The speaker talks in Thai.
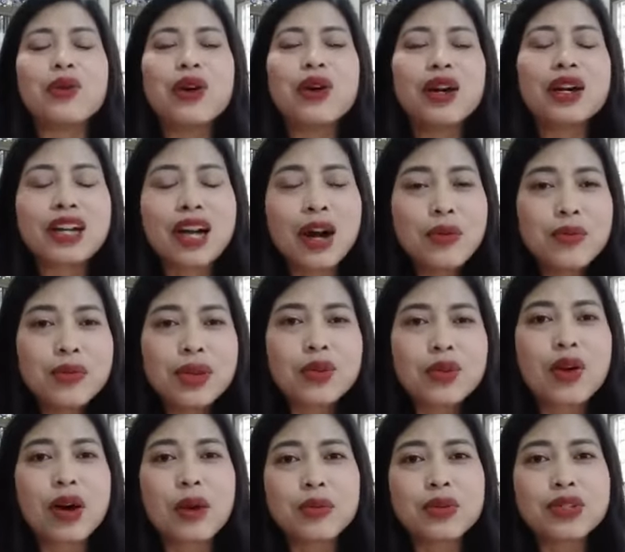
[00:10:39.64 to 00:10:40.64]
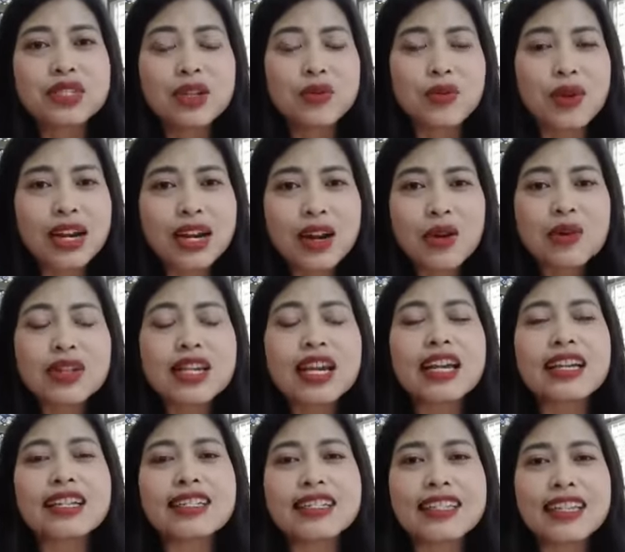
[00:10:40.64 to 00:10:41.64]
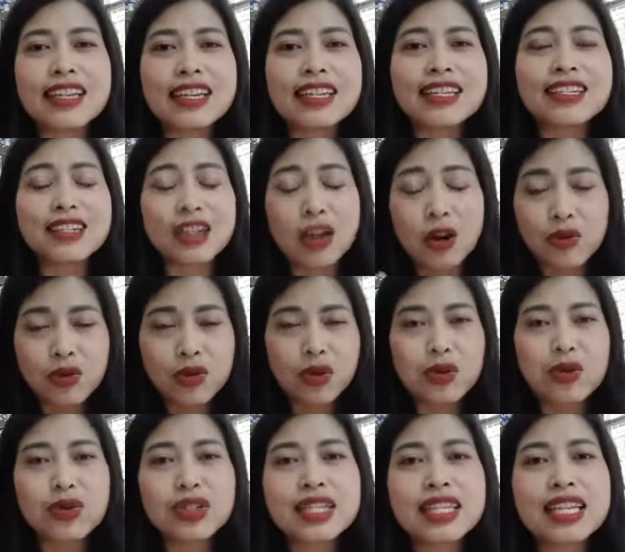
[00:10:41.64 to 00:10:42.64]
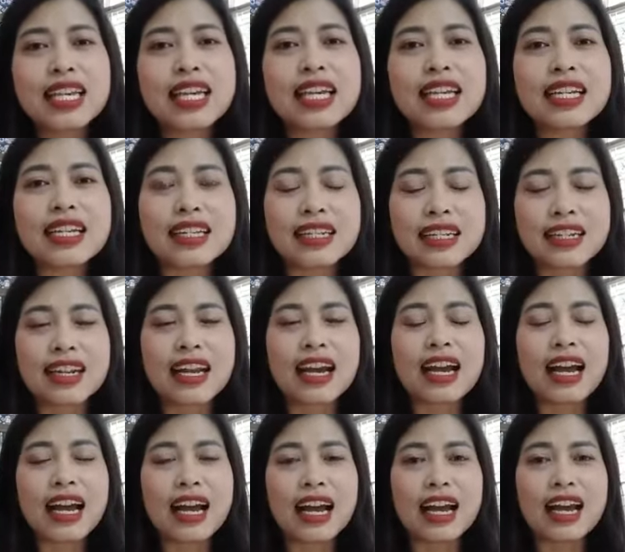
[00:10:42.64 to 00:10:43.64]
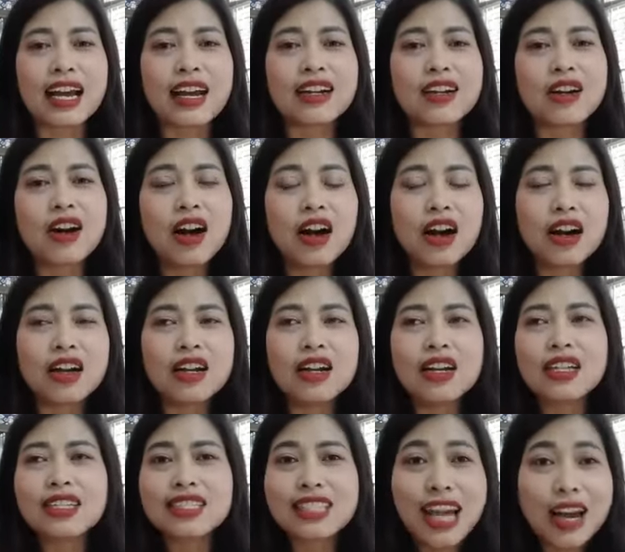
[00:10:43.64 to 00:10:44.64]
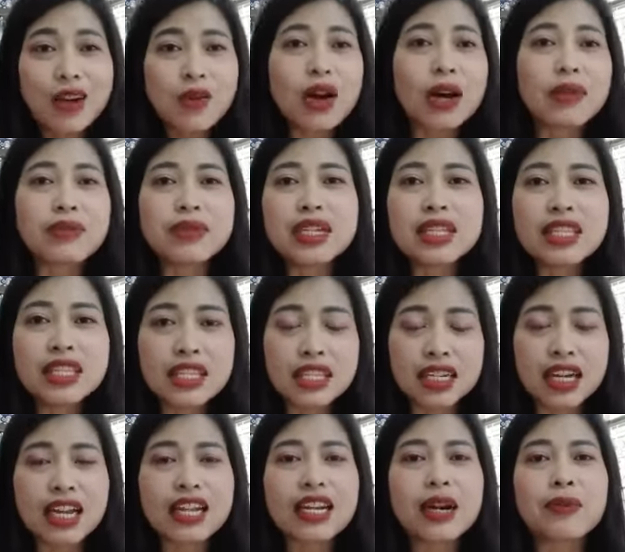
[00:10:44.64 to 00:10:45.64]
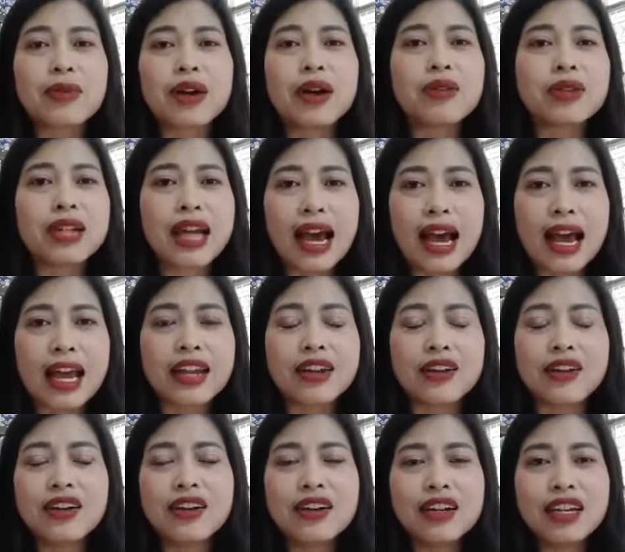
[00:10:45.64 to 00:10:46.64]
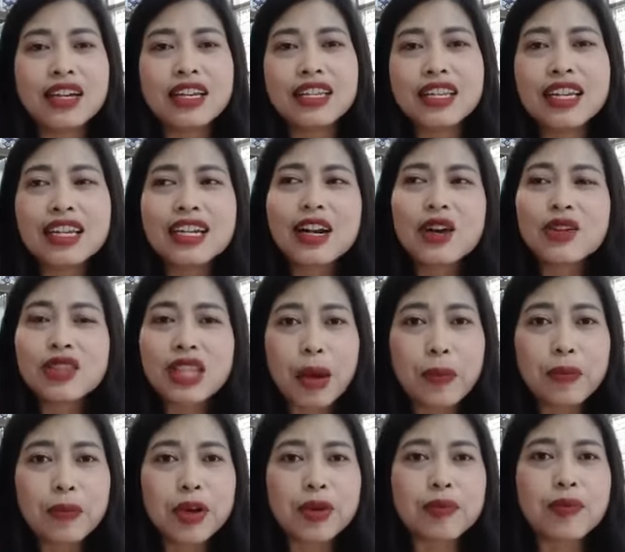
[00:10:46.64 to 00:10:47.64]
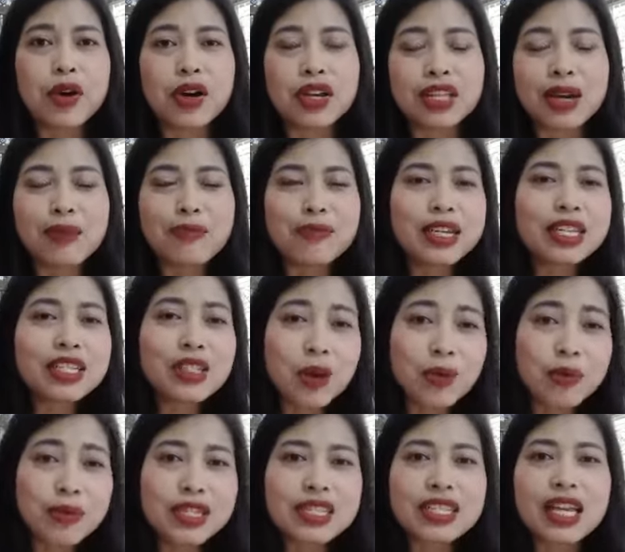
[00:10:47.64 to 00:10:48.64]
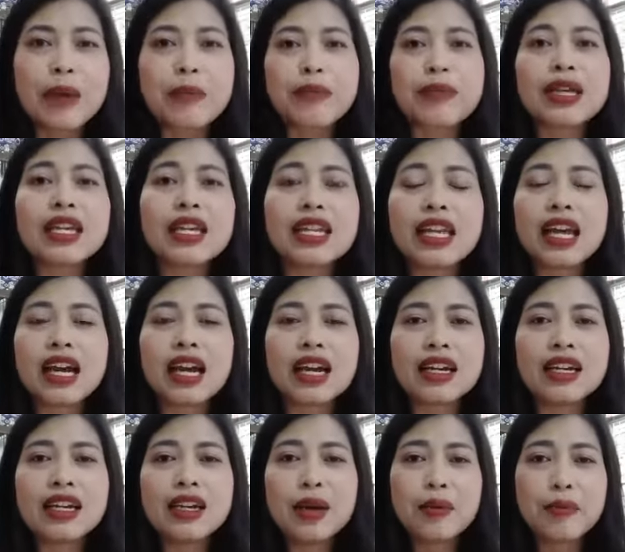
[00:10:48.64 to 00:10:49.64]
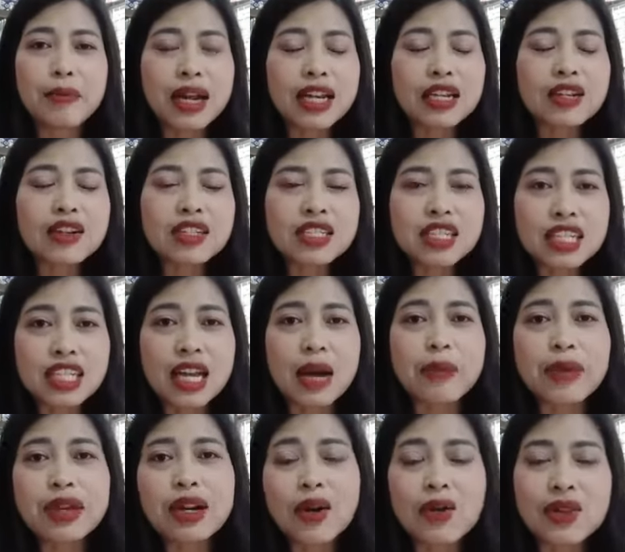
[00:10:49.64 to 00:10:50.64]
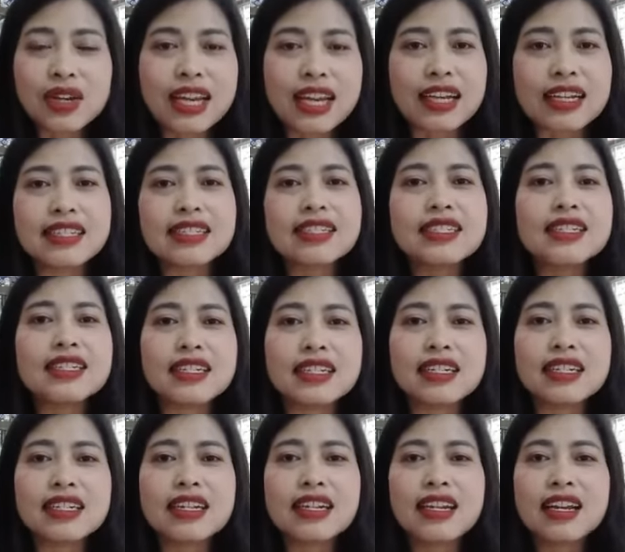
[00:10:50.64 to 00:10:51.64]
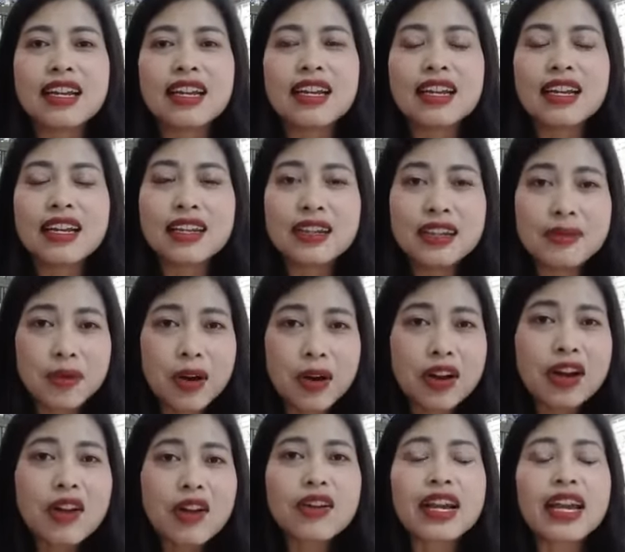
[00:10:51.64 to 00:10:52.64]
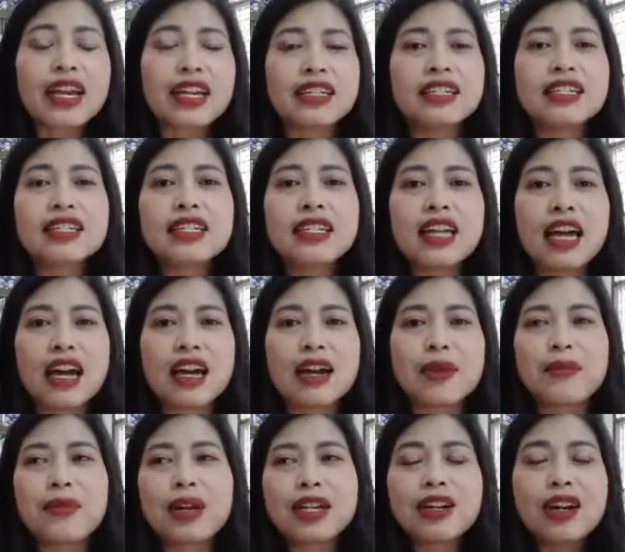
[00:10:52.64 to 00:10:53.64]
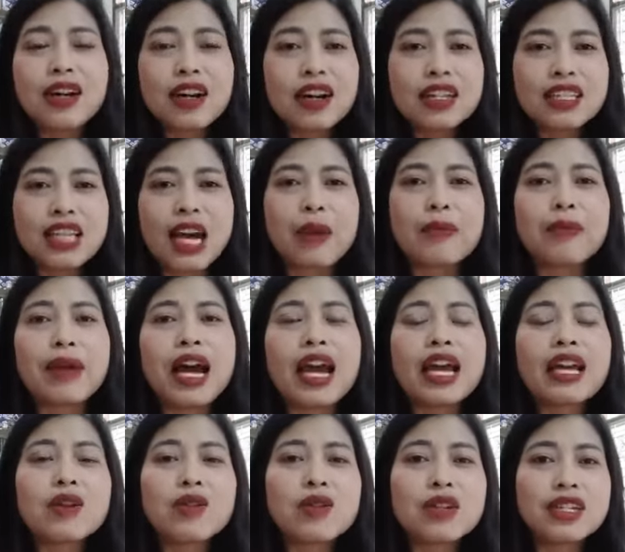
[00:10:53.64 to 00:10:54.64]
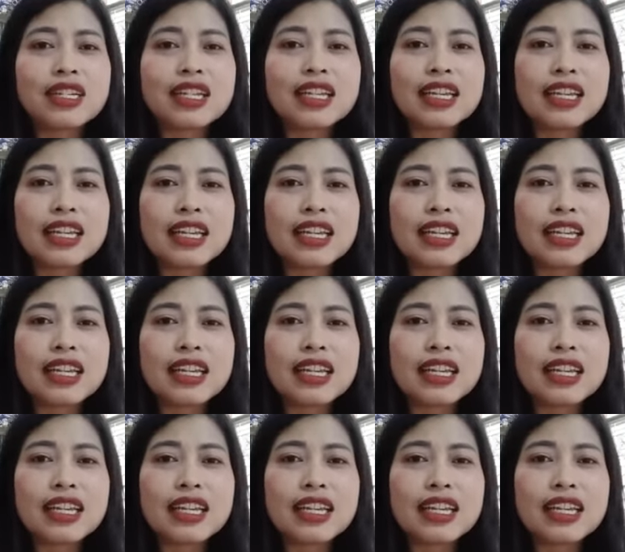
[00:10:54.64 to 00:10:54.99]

เขามีความรู้สึกว่าเราเก่งจริง เรารู้จริงนะคะ ก็สร้างความเชื่อถือให้กับเขาได้เนาะยิ่งเราทำบ่อยๆทำปี 2 ปี 3 ปีเนี่ย มันก็จะทำให้เราเก่งขึ้นพอเราเก่งขึ้นอ่ะมันก็ทำให้คนที่